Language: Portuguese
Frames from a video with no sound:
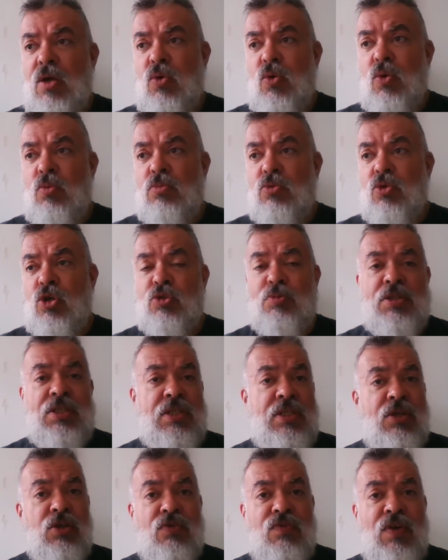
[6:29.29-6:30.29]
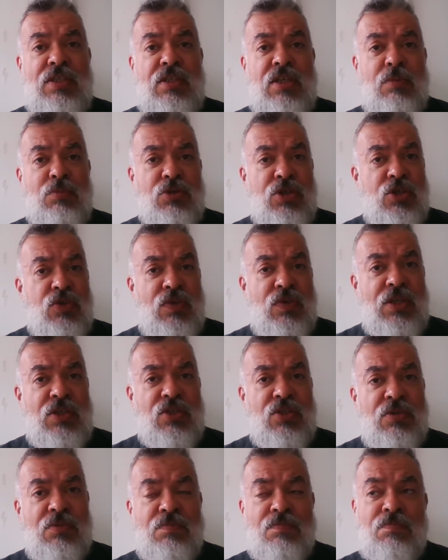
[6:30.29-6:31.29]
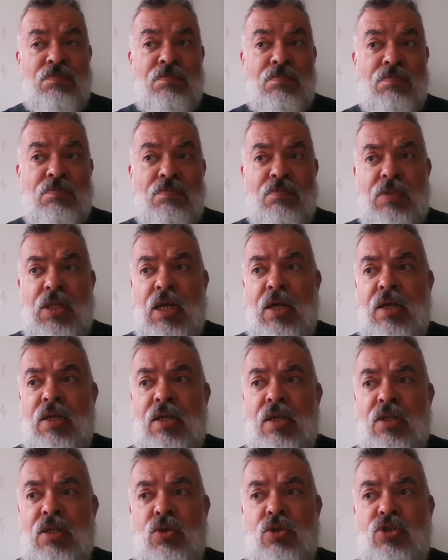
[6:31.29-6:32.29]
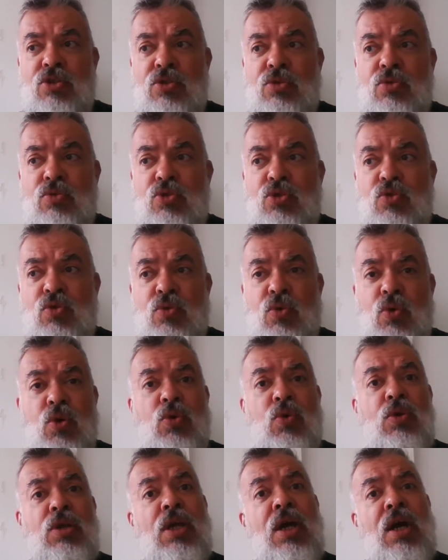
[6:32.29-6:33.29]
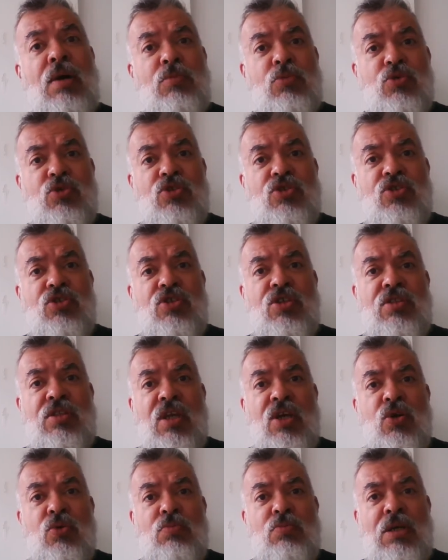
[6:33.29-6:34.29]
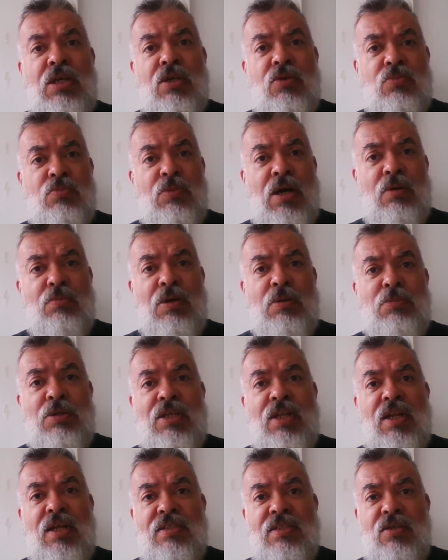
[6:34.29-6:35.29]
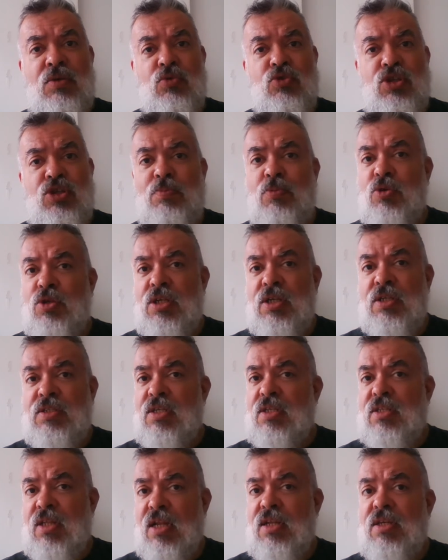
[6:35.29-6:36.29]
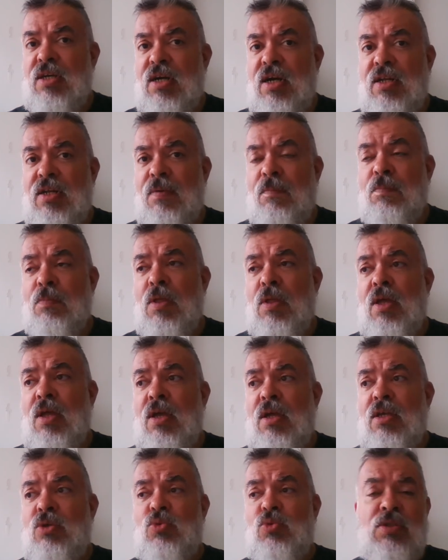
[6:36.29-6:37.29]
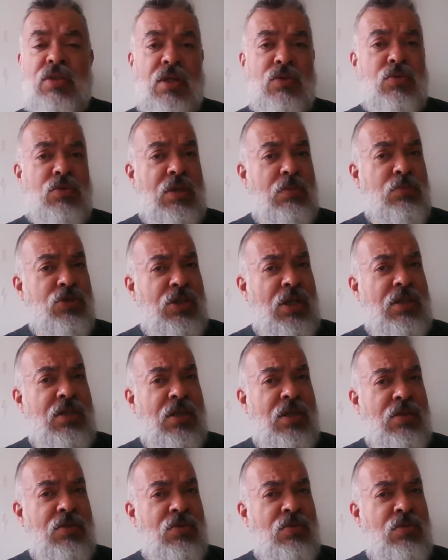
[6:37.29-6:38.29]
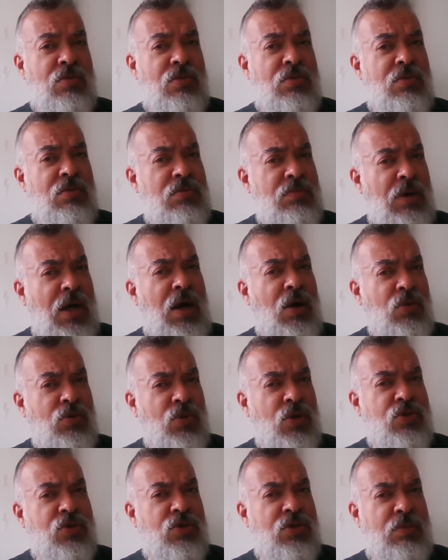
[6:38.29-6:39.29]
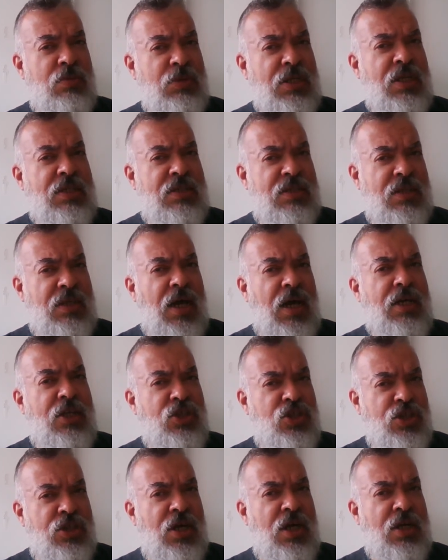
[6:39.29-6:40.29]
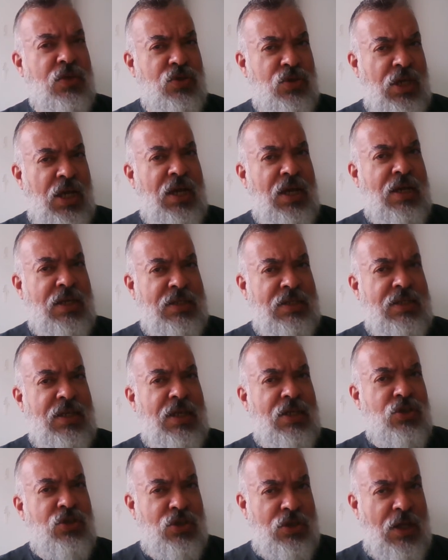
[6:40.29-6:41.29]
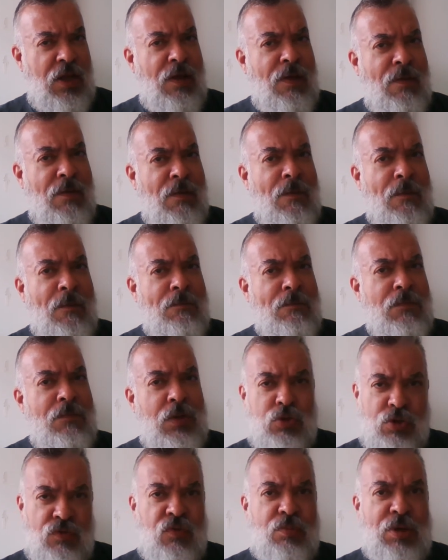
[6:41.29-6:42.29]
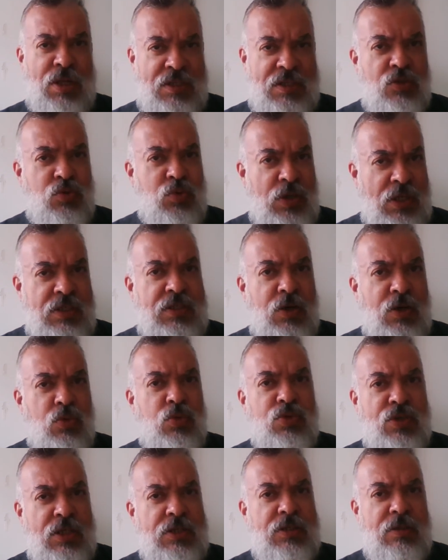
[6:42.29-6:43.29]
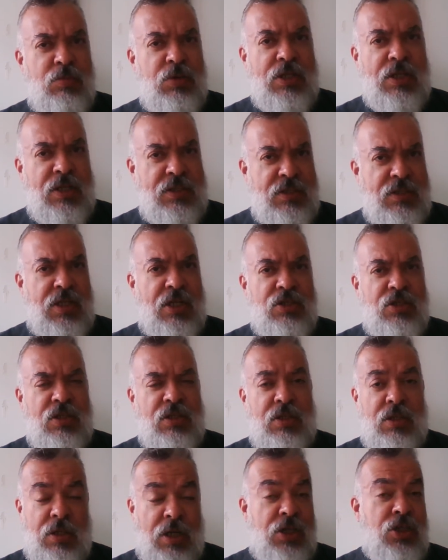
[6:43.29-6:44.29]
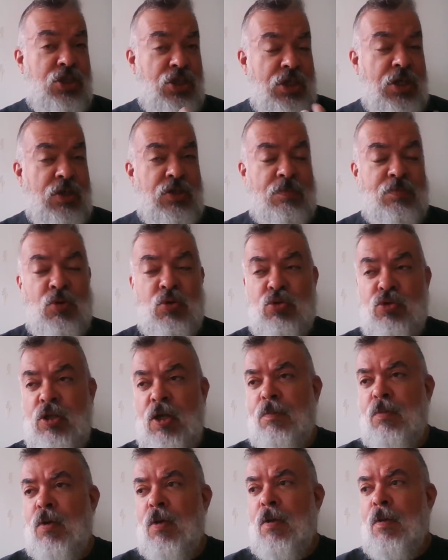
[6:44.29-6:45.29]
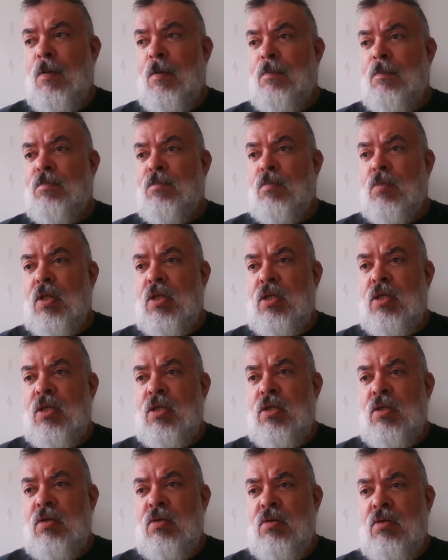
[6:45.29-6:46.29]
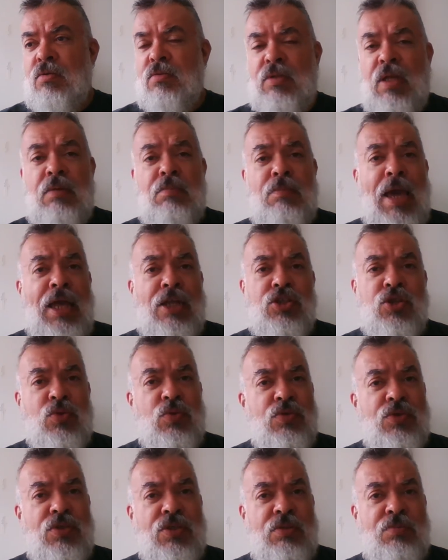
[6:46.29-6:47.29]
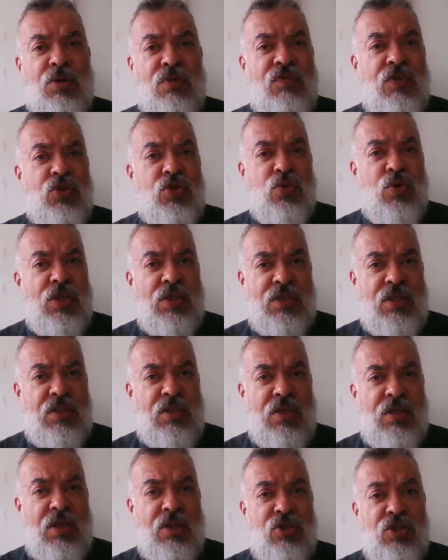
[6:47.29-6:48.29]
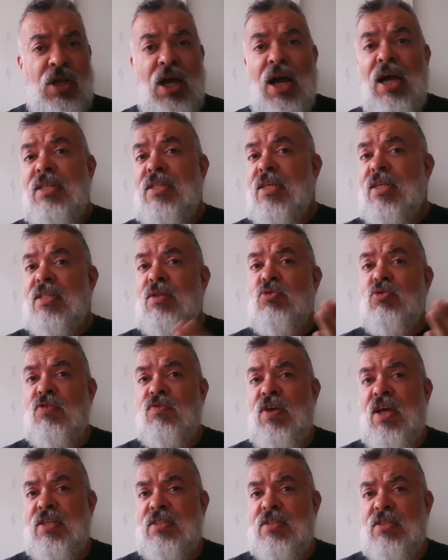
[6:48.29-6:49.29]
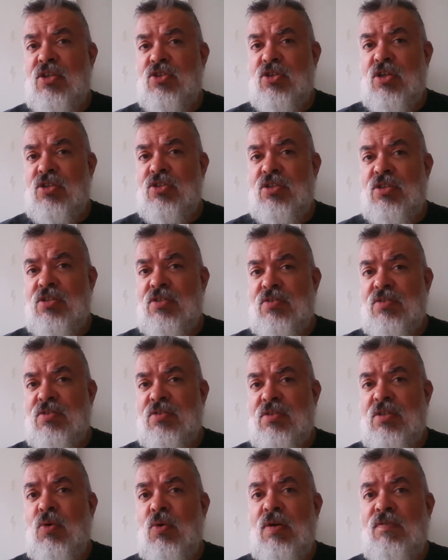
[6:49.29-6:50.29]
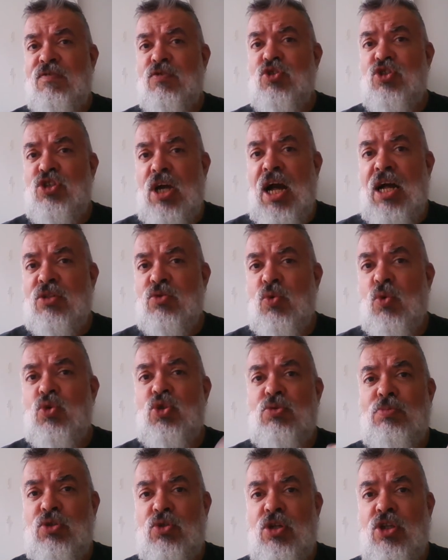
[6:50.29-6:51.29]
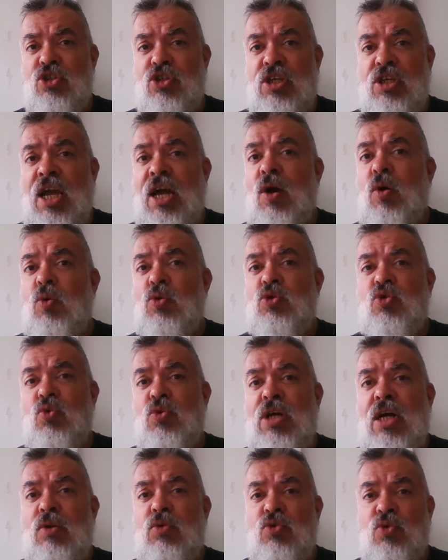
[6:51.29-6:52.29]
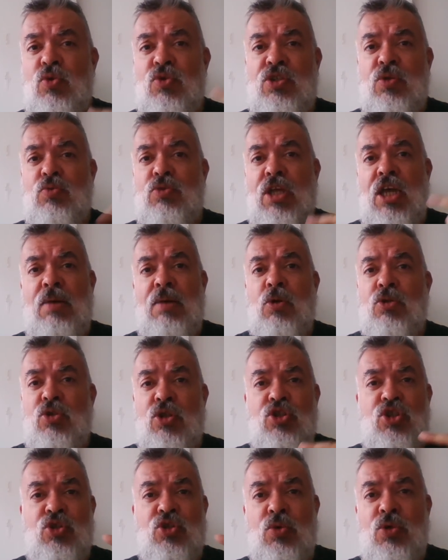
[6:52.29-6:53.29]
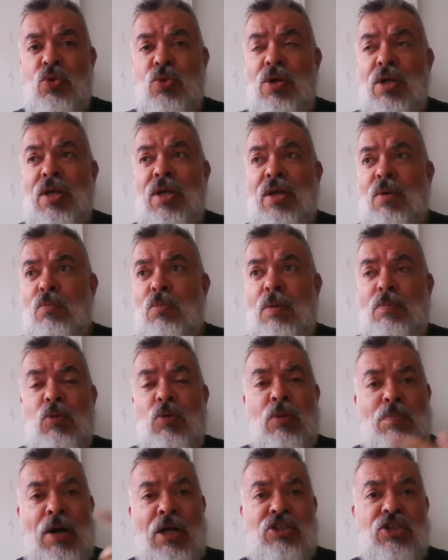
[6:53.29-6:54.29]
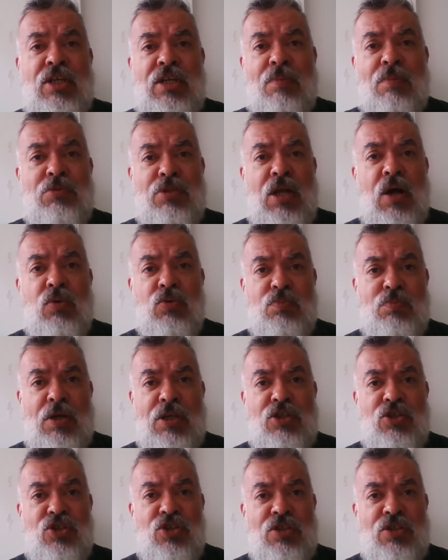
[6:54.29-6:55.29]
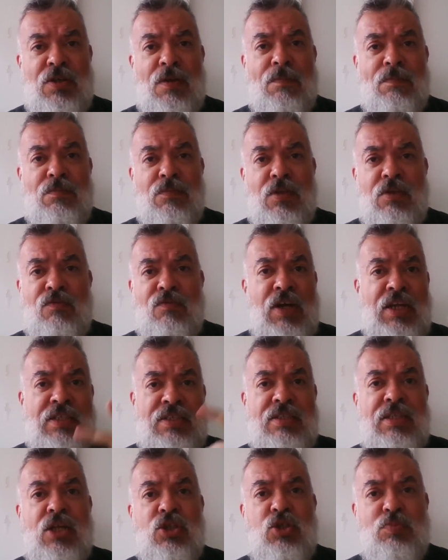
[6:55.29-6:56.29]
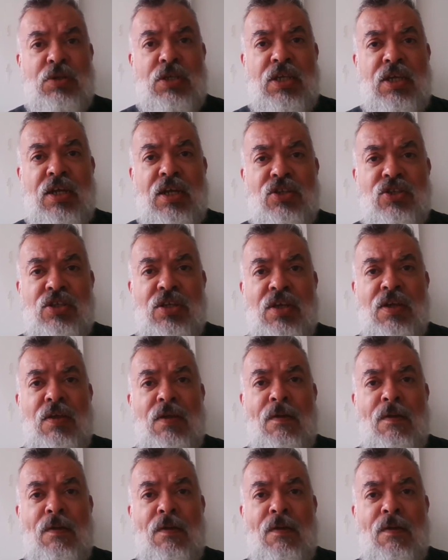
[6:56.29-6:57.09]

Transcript: como nós brasileiros fazemos às vezes. Né? Nós nos orgulhamos de ter uma, uma, uma, imigração japonesa e italiana e no entanto estamos tratando mal nossos imigrantes haitianos, né, recentes, né? Eu tive o prazer de conhecer alguns desses imigrantes haitianos há pouco tempo e tem médicos e professores entre eles, ainda que não tivesse, né, gente? Você é um refugiado, ou de uma zona de guerra, ou de um lugar onde aconteceu um terremoto que destruiu uma boa parte da capital do país e várias cidades pequenas.